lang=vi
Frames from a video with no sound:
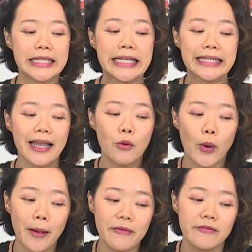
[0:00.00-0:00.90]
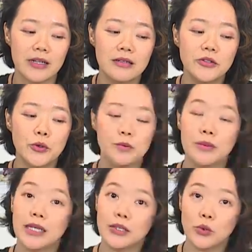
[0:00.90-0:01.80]
Thiết kế web và ứng dụng
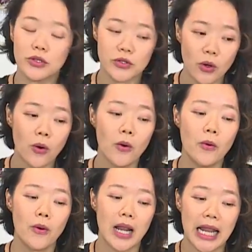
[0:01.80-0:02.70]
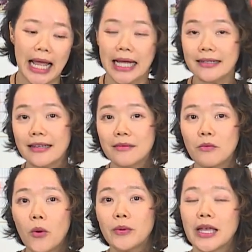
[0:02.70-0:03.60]
kỹ thuật số là cái
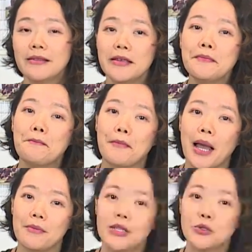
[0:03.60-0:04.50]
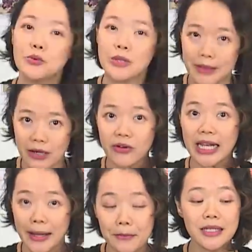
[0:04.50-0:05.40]
môn kế tiếp mà bên trung tâm
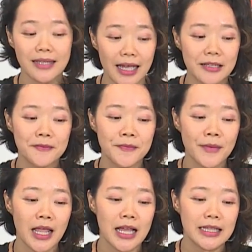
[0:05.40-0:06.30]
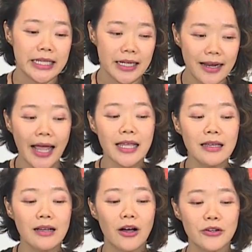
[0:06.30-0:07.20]
Arena mình dạy. Thì ở đây
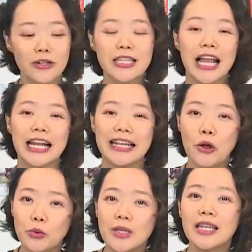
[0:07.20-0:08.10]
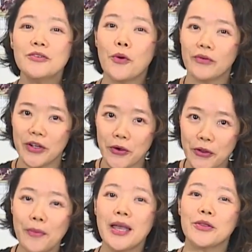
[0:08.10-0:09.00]
họ nói rằng là đầu tiên cũng phải có
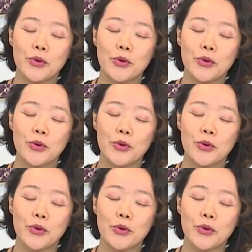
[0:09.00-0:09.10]
nhóm nghệ